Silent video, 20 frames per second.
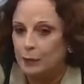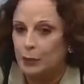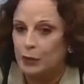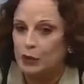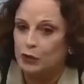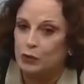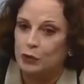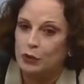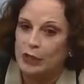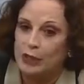
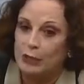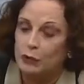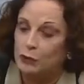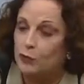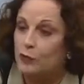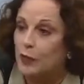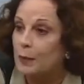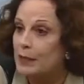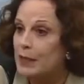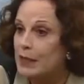puesto que en
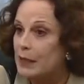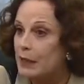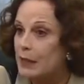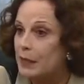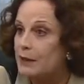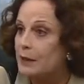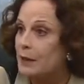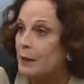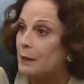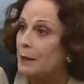su
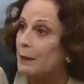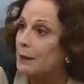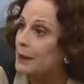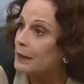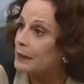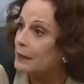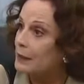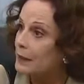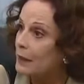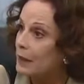familia se hablaba
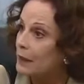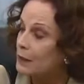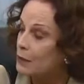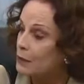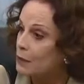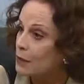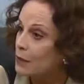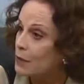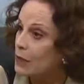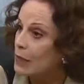
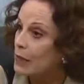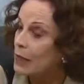castellano.